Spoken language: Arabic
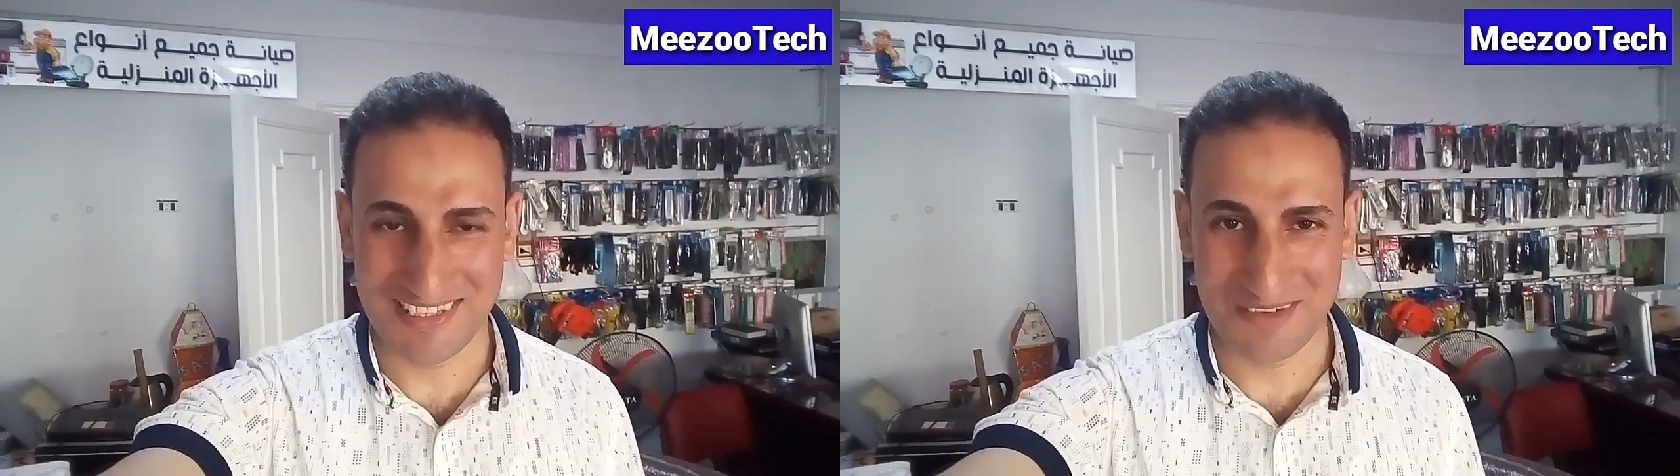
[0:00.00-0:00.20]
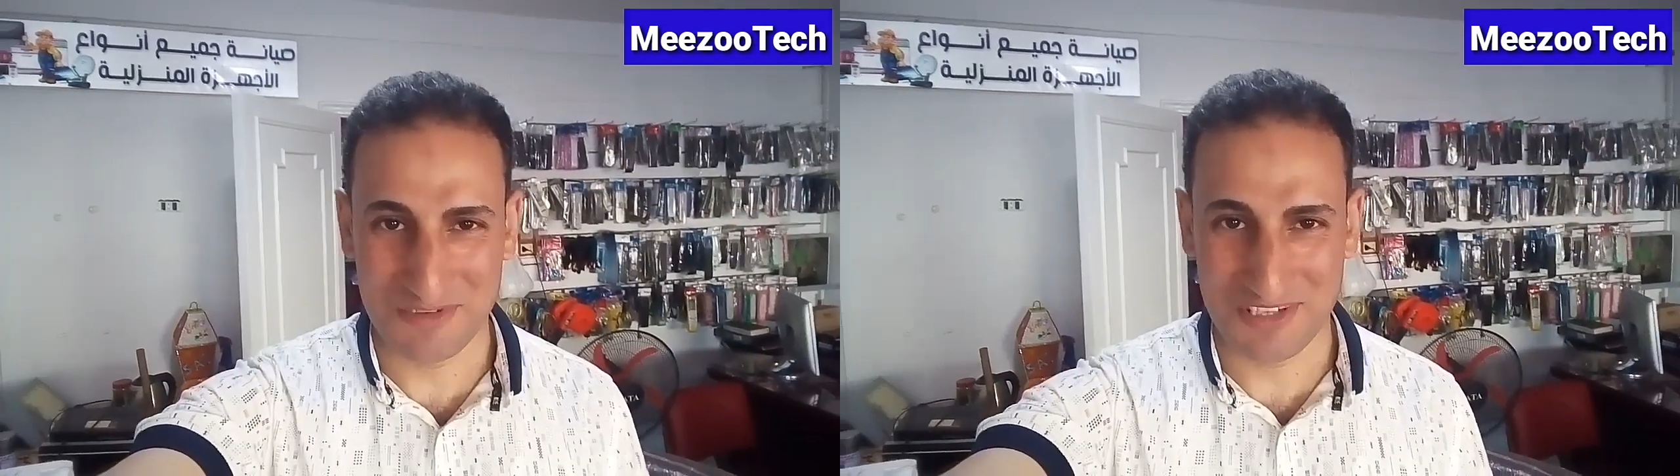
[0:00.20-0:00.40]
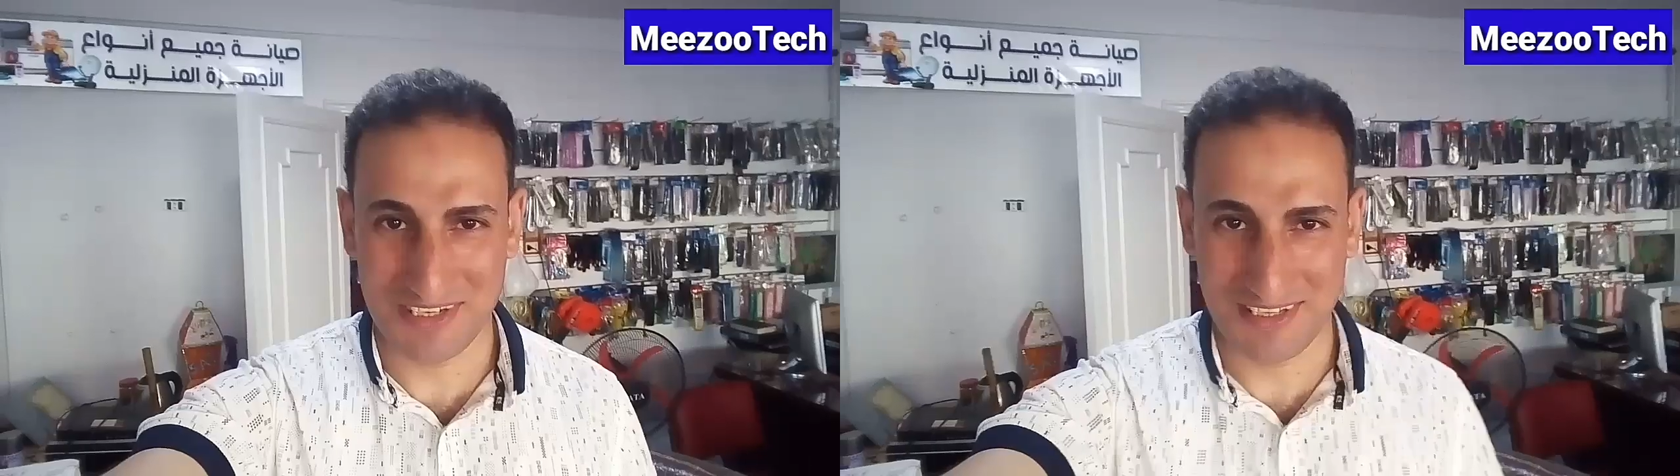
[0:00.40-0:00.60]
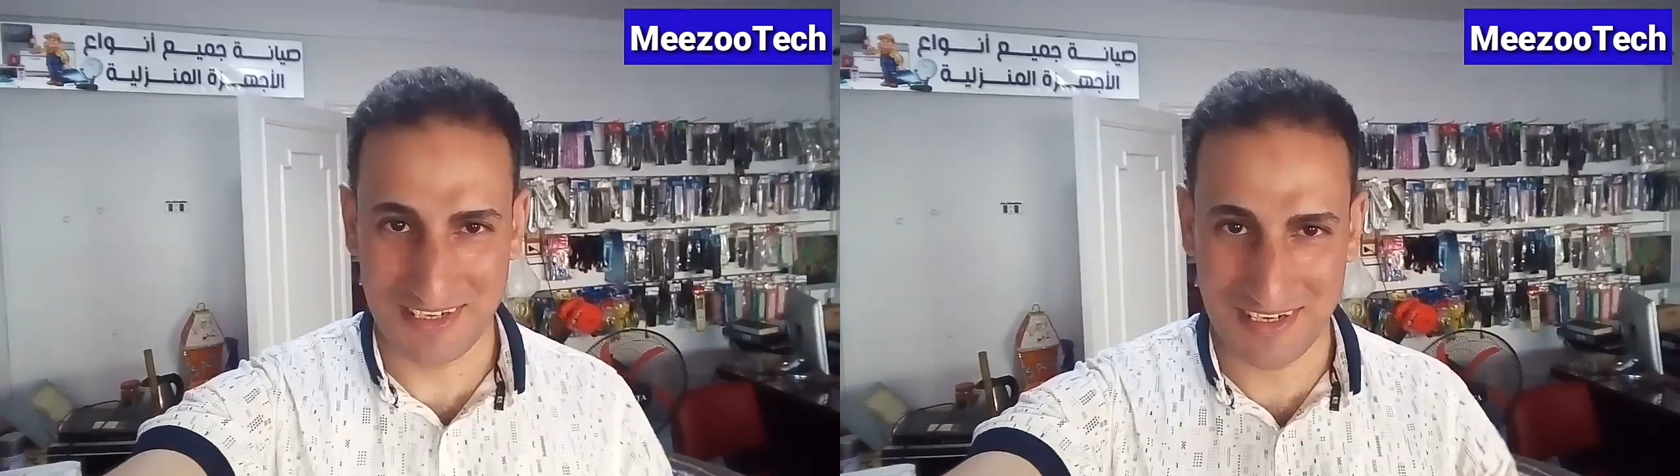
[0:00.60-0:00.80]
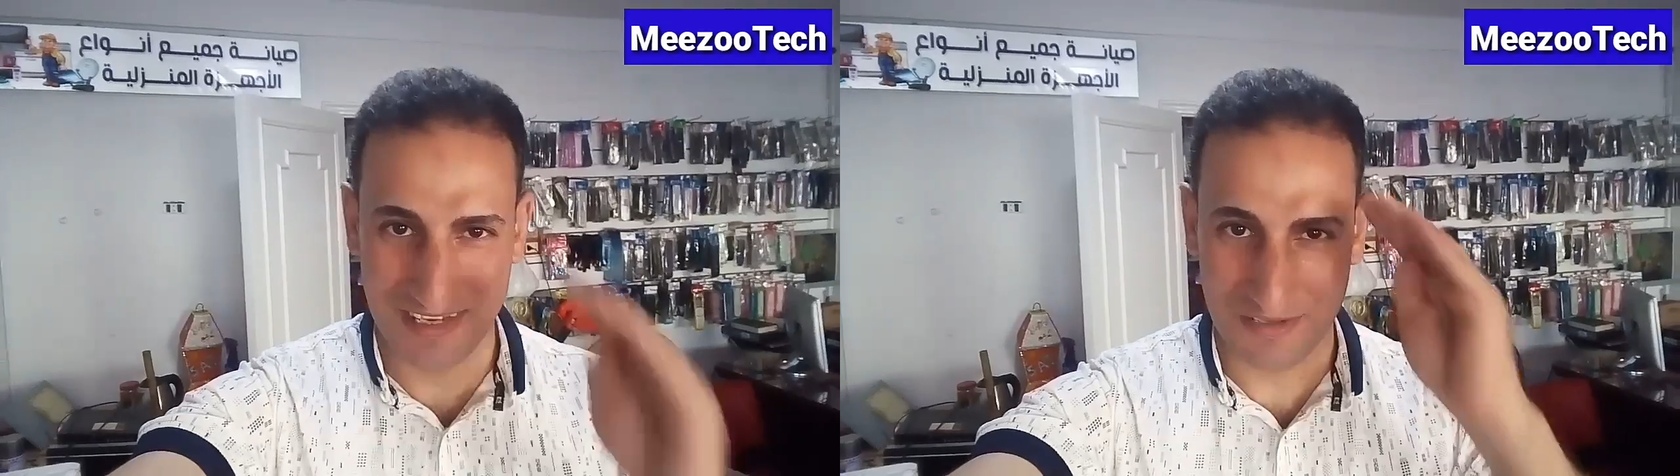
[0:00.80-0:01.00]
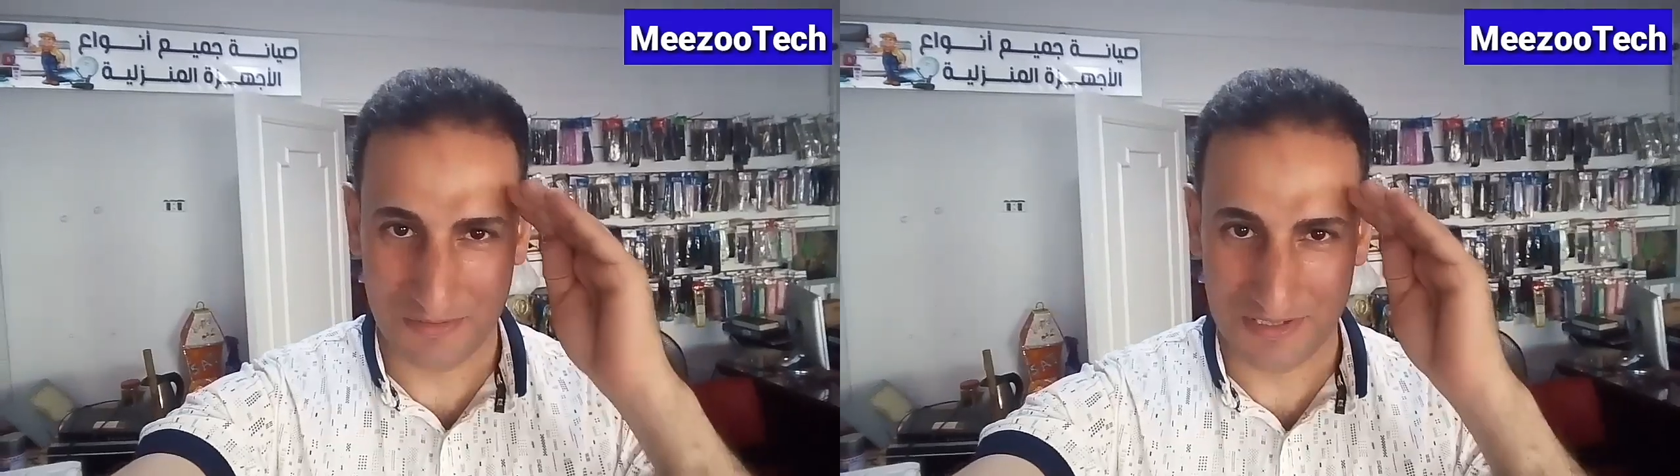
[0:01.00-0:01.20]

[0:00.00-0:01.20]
تعالوا بينا نشوف الحلقه